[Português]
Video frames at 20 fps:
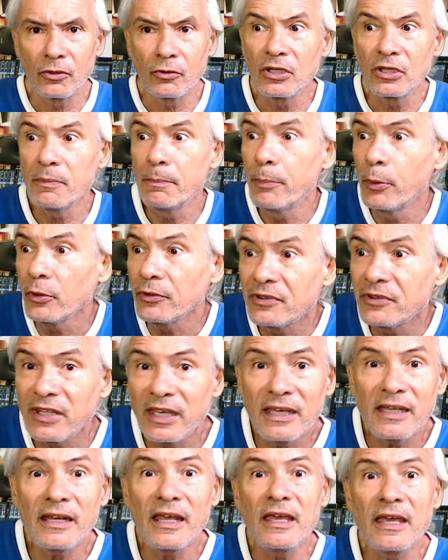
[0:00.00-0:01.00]
Que
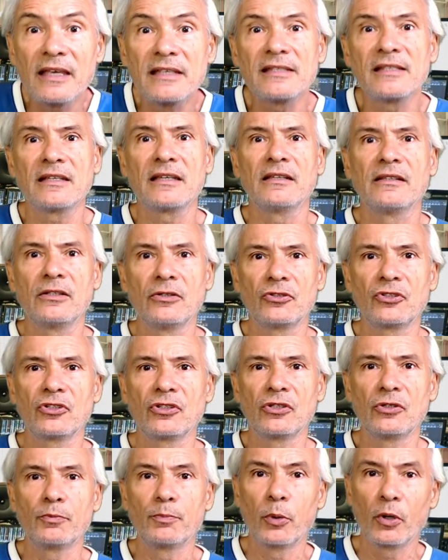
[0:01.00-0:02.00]
poder é esse que Deus
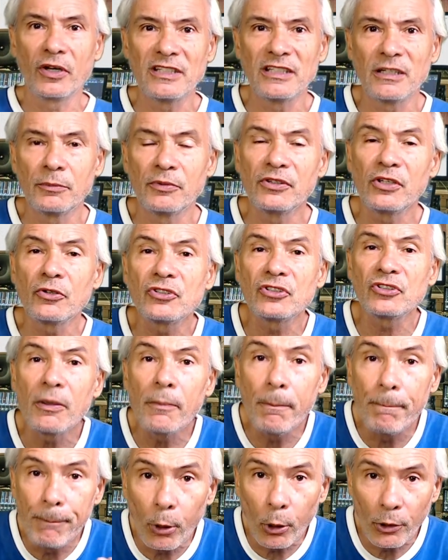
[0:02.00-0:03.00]
teve? Por exemplo, Deus
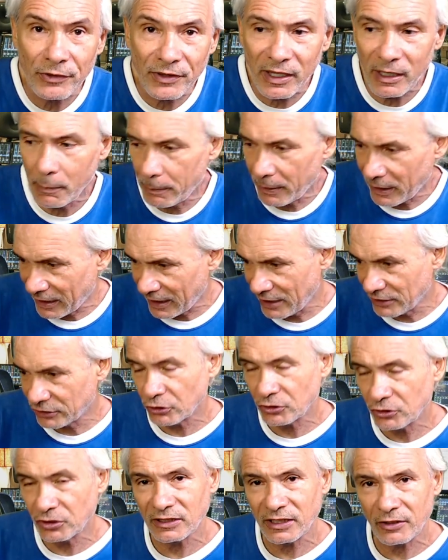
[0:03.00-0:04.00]
tem poder para
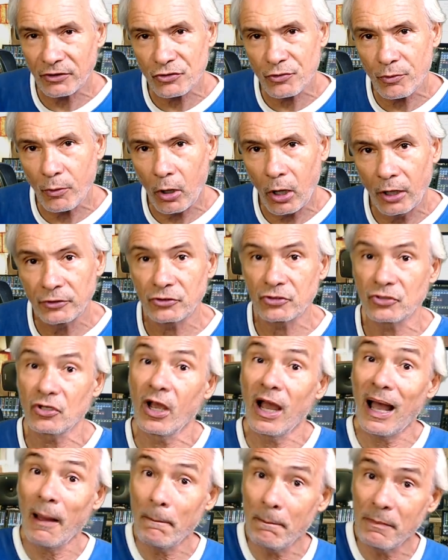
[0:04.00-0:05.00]
ressuscitar os mortos?
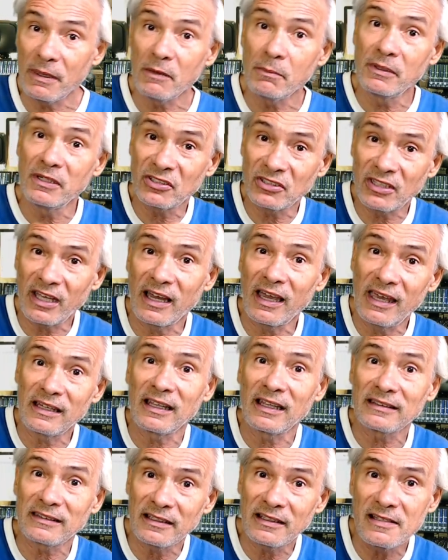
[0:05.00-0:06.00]
A Bíblia está
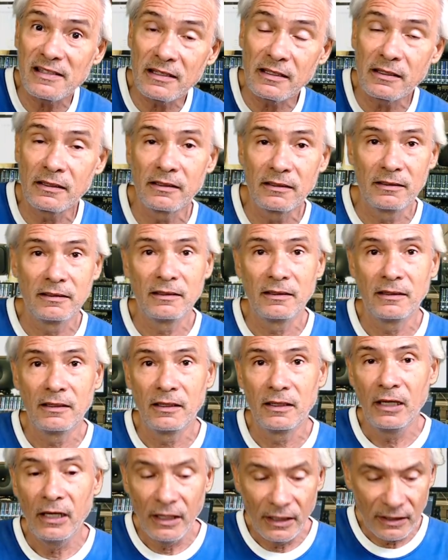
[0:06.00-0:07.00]
relata que sim.
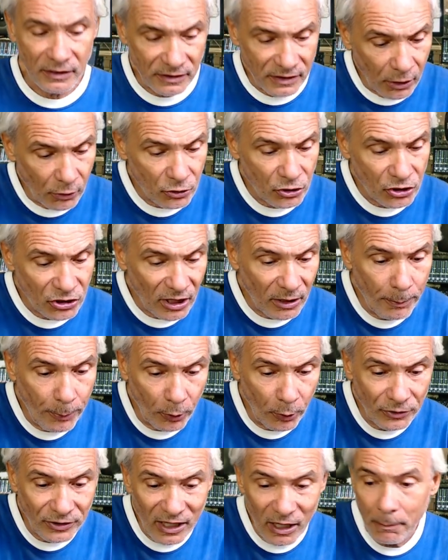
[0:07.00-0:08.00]
Deus tem
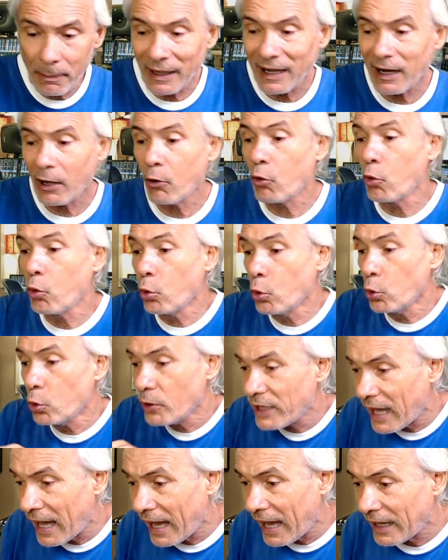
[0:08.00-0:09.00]
poder para
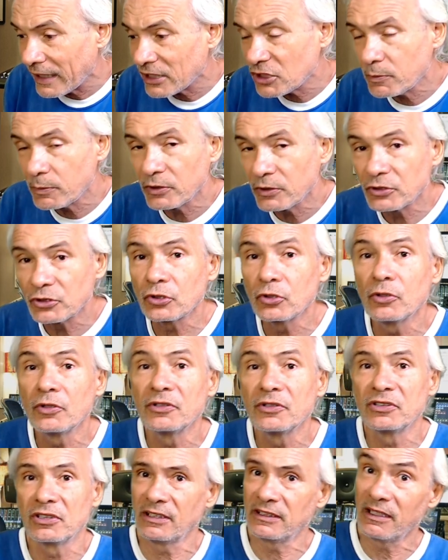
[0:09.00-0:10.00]
curar as
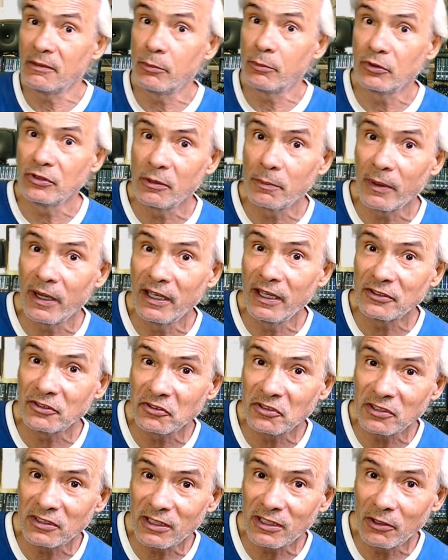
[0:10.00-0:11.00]
pessoas. Ele tem poder para
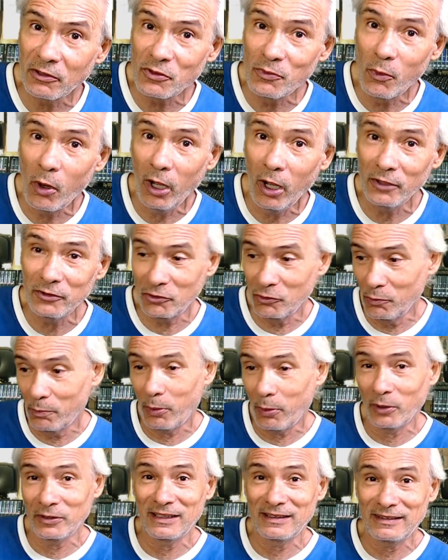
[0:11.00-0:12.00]
ressuscitar os mortos do
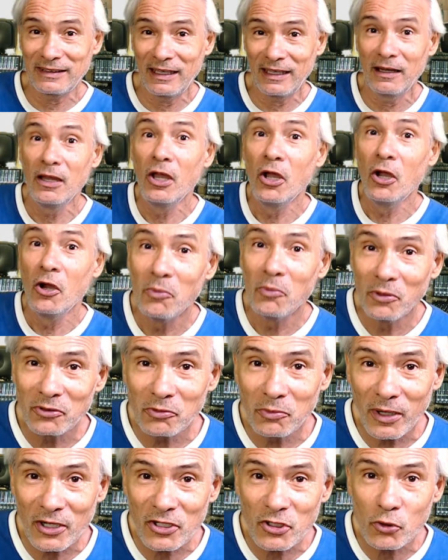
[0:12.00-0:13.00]
pó da terra,
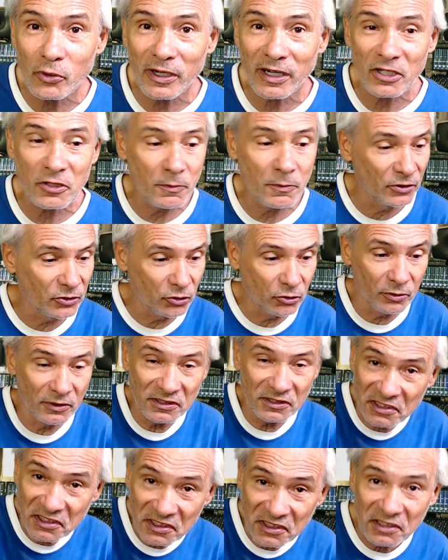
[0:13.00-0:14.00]
muito mais curar as
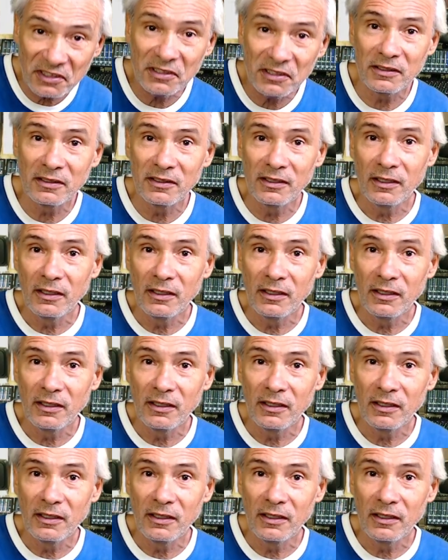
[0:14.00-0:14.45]
pessoas. Sim.